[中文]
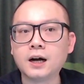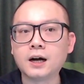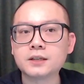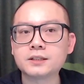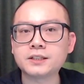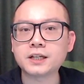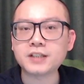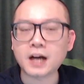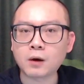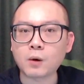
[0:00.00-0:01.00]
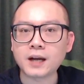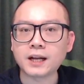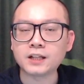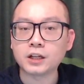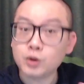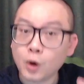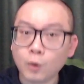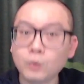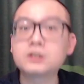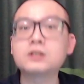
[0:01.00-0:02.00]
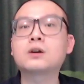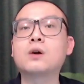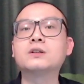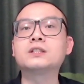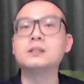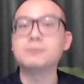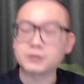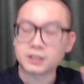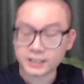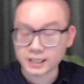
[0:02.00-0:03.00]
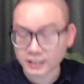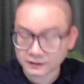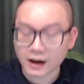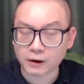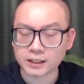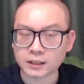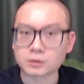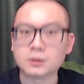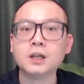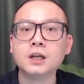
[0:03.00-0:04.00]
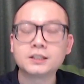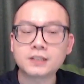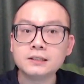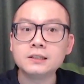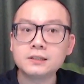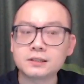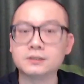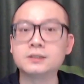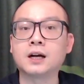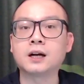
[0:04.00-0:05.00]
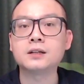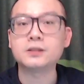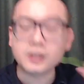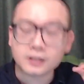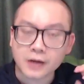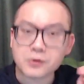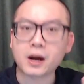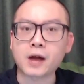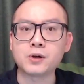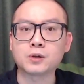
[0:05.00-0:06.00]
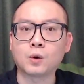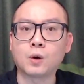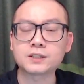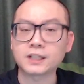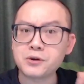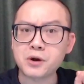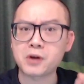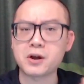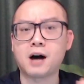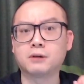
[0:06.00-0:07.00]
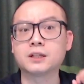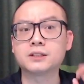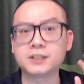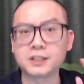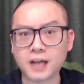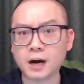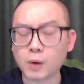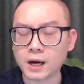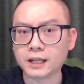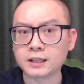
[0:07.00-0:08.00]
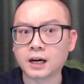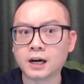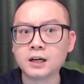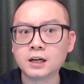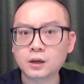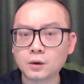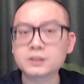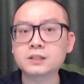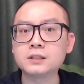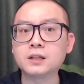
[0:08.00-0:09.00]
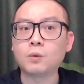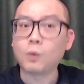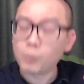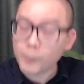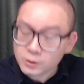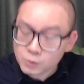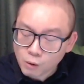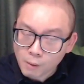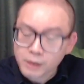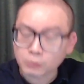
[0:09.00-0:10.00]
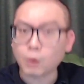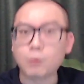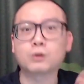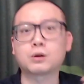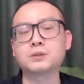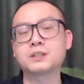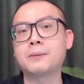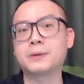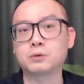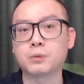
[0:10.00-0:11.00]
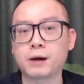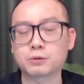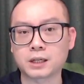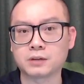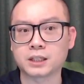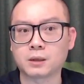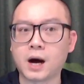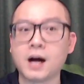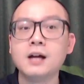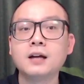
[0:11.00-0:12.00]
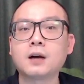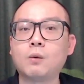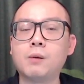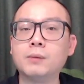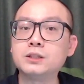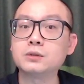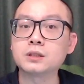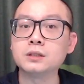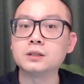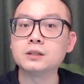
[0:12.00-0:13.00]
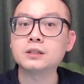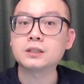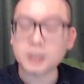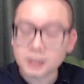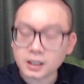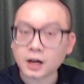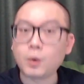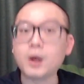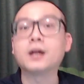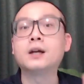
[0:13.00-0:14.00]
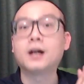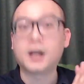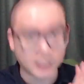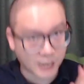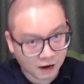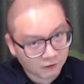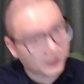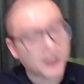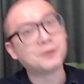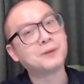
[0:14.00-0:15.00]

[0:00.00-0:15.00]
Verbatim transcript: 这些相关联的优质公司，不是借题发挥的那种，真实的订单越来越多，生意越来越好的这些相关联的公司的，我们如果没有透过投资他们的股票赚到钱的话，那我们就是真的会很浪费哦，